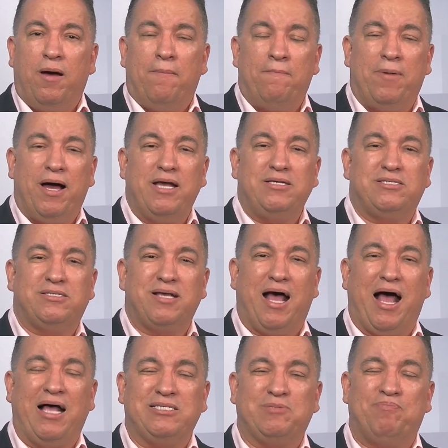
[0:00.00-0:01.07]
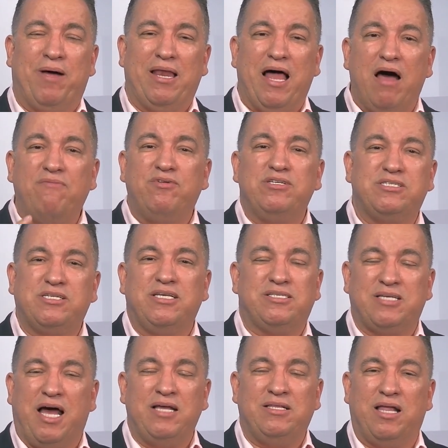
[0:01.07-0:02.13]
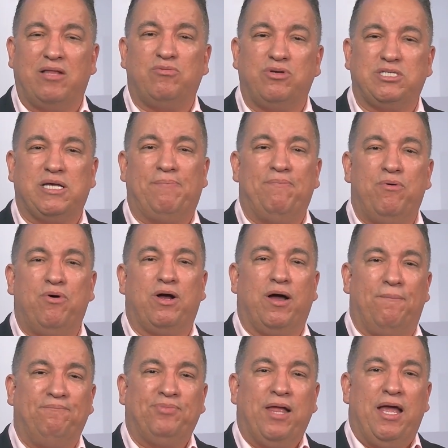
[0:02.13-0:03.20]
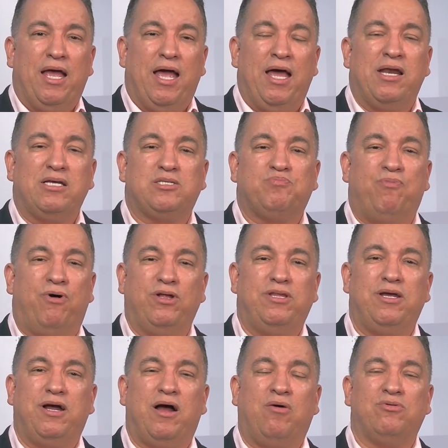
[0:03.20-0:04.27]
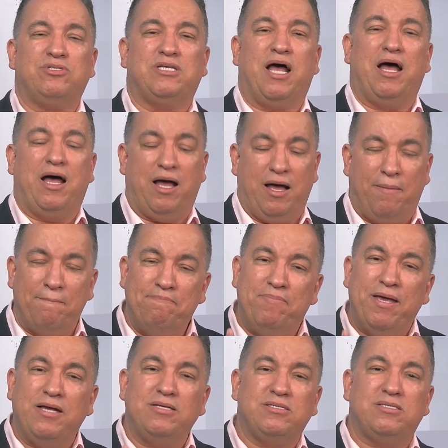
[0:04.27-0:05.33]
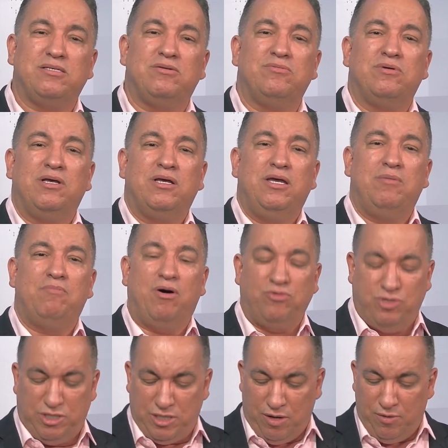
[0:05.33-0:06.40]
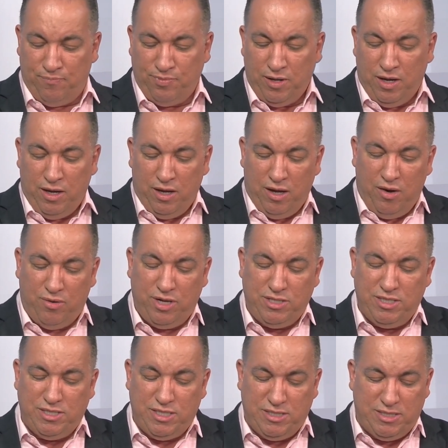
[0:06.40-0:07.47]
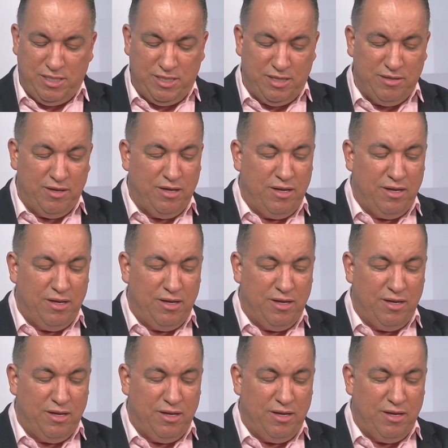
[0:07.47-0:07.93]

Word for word: mas as palavras que saem da nossa boca, elas podem causar bênção e maldição. É o que diz esse,